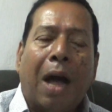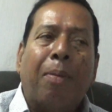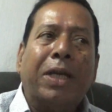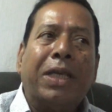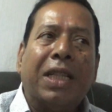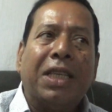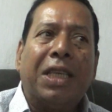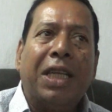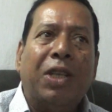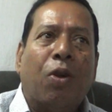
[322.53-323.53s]
আমার সাথে
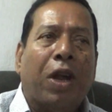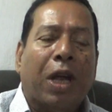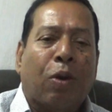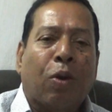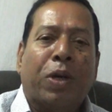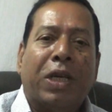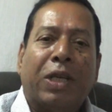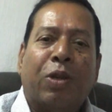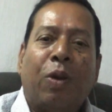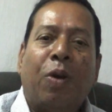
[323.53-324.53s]
সেদিন অনেক লোক
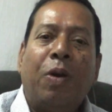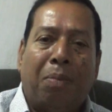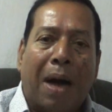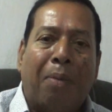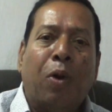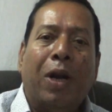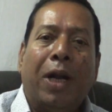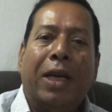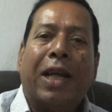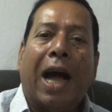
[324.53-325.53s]
গিয়েছিল মা
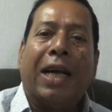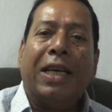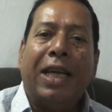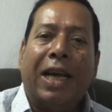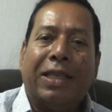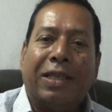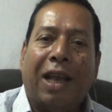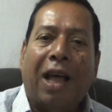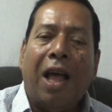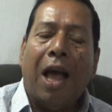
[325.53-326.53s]
বললেন কাকে নিয়ে
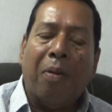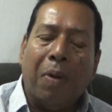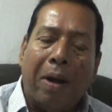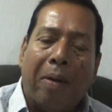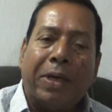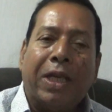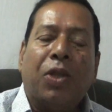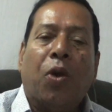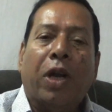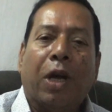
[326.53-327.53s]
গেছিলেন আমরা আমার
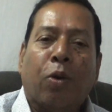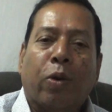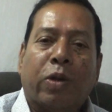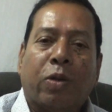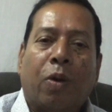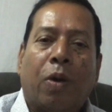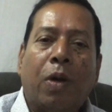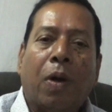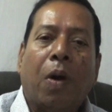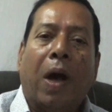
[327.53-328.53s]
সাথে অনেক লোক ছিল
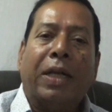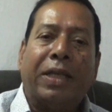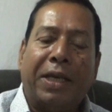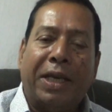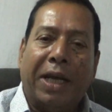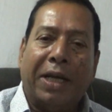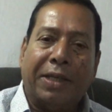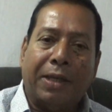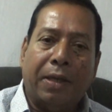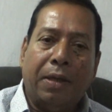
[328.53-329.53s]
আচ্ছা ঠিক আছে